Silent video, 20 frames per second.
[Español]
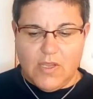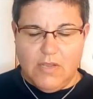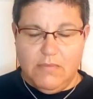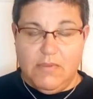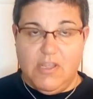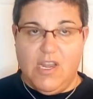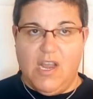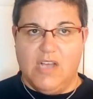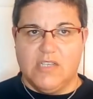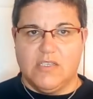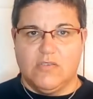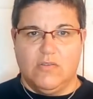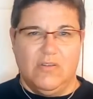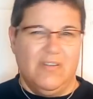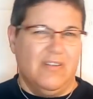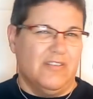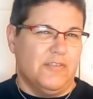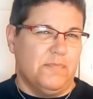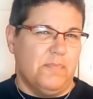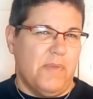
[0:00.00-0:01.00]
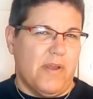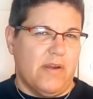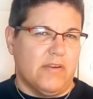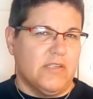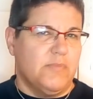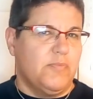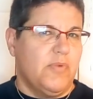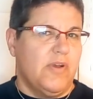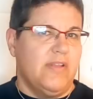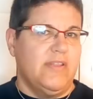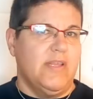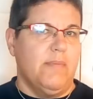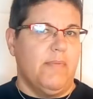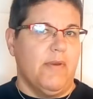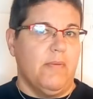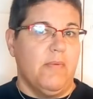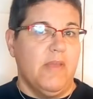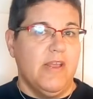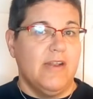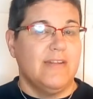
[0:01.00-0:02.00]
me dirás, ¿los perros se pueden
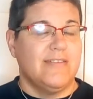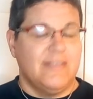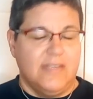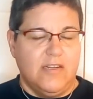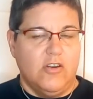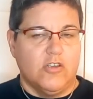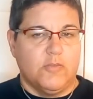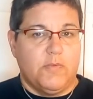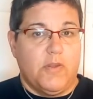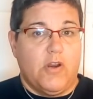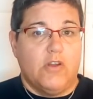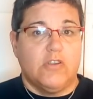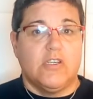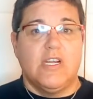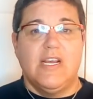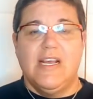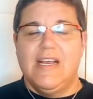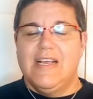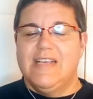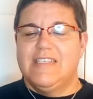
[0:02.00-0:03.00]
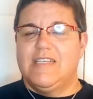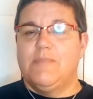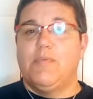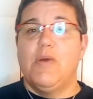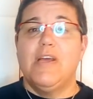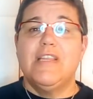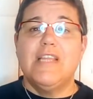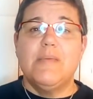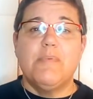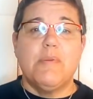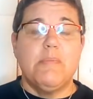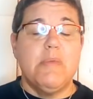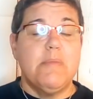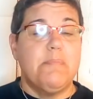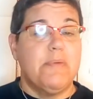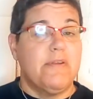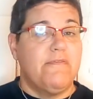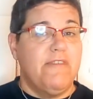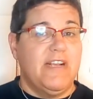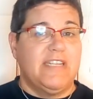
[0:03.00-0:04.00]
deprimir? Sí, los perros se pueden
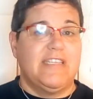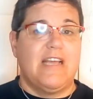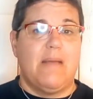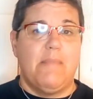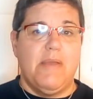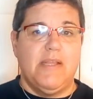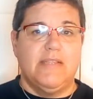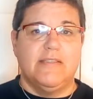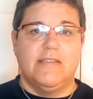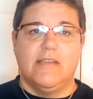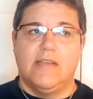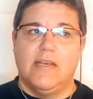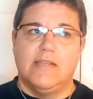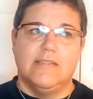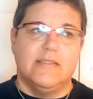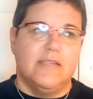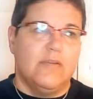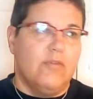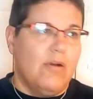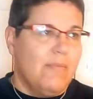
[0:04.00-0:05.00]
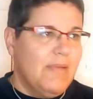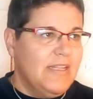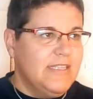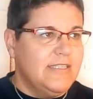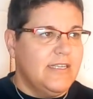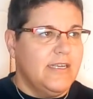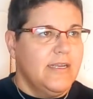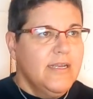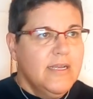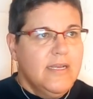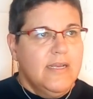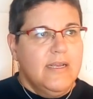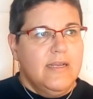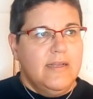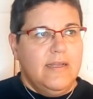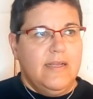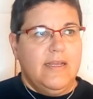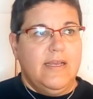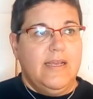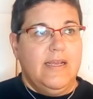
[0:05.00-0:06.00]
deprimir perfectamente. Antiguamente
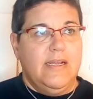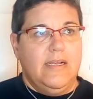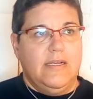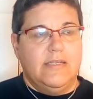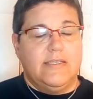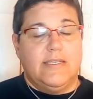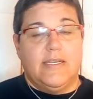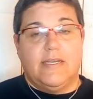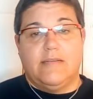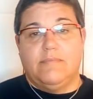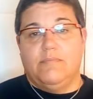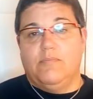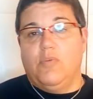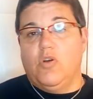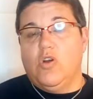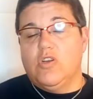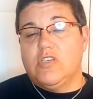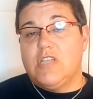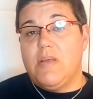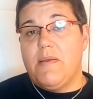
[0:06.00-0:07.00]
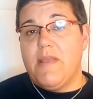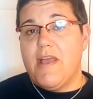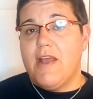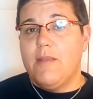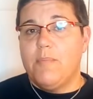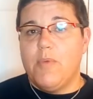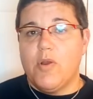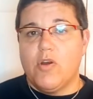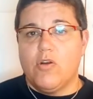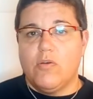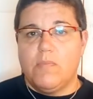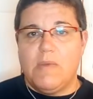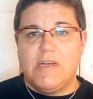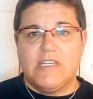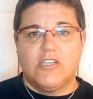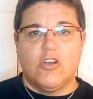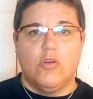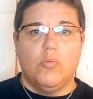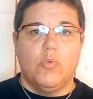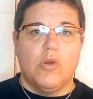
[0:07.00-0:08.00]
eh, se, bueno, se veía el perro
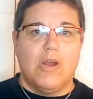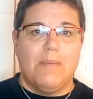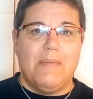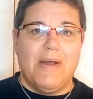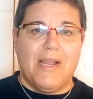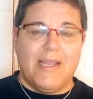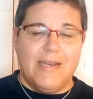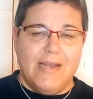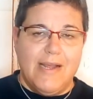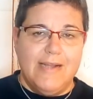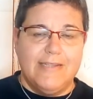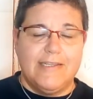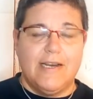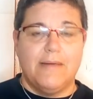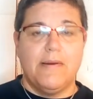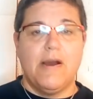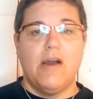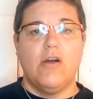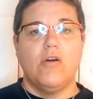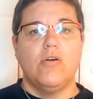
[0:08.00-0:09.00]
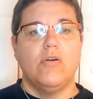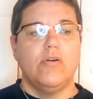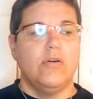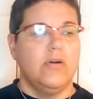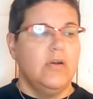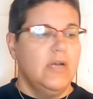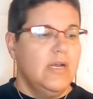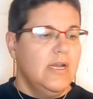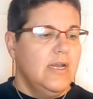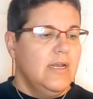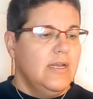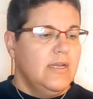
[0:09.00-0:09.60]
más como una máquina de trabajo,